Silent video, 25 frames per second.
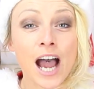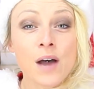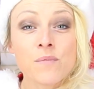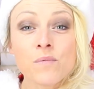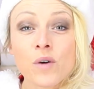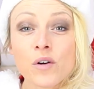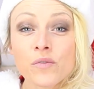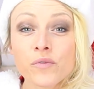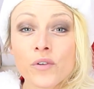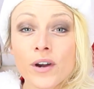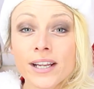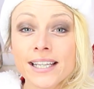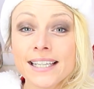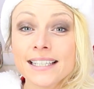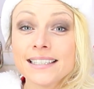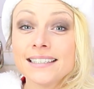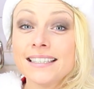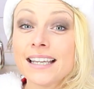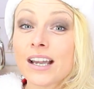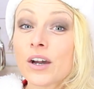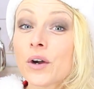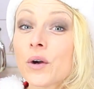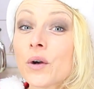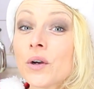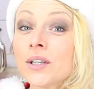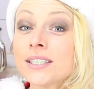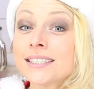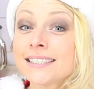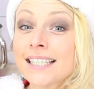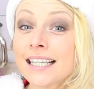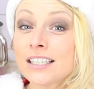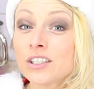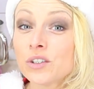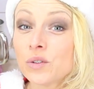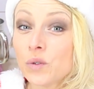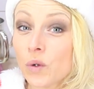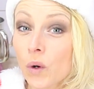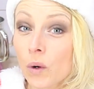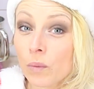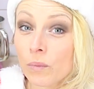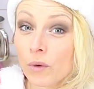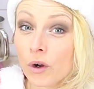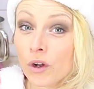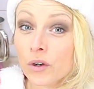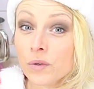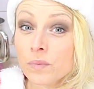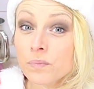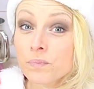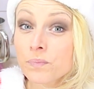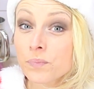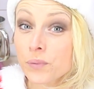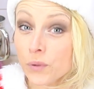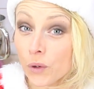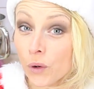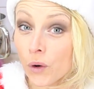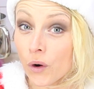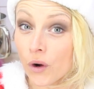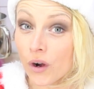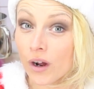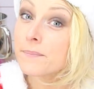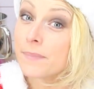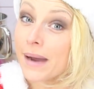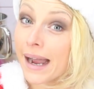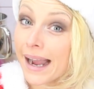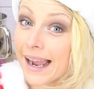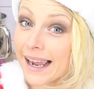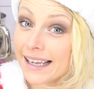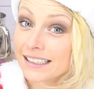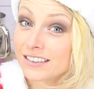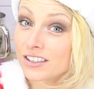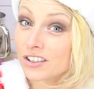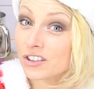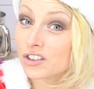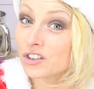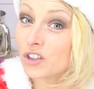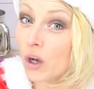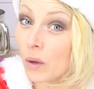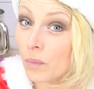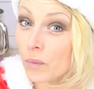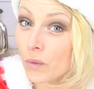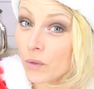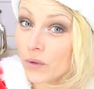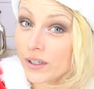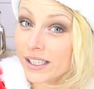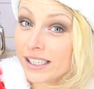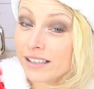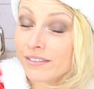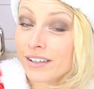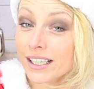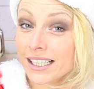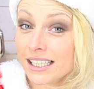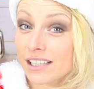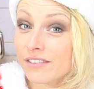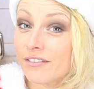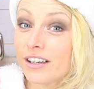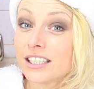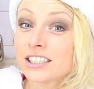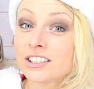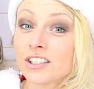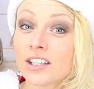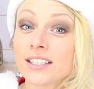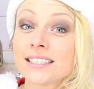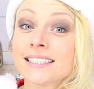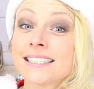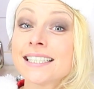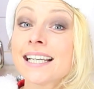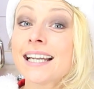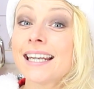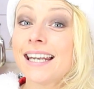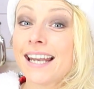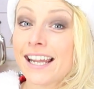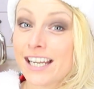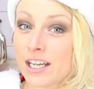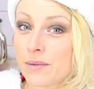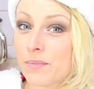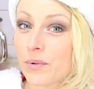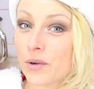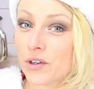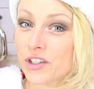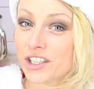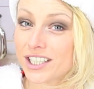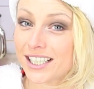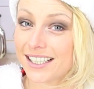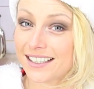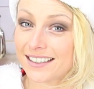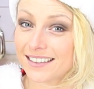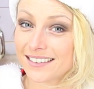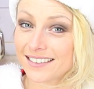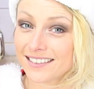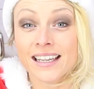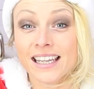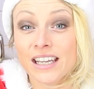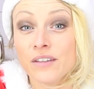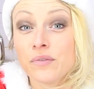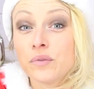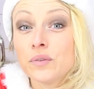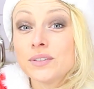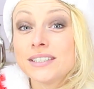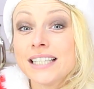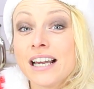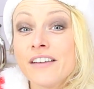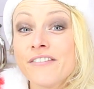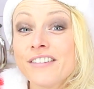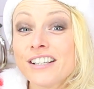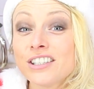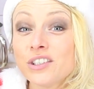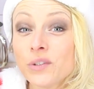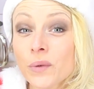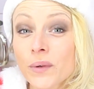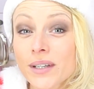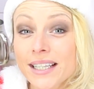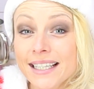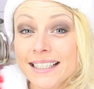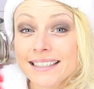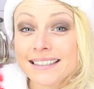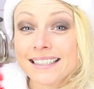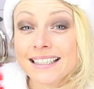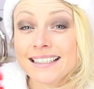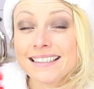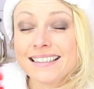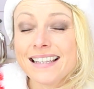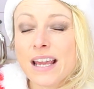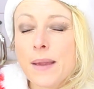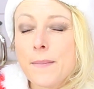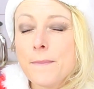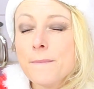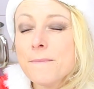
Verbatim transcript: à m'envoyer des recettes gourmandes pour paraître dans mon livre qui va sortir l'année prochaine. Et vous avez donc été des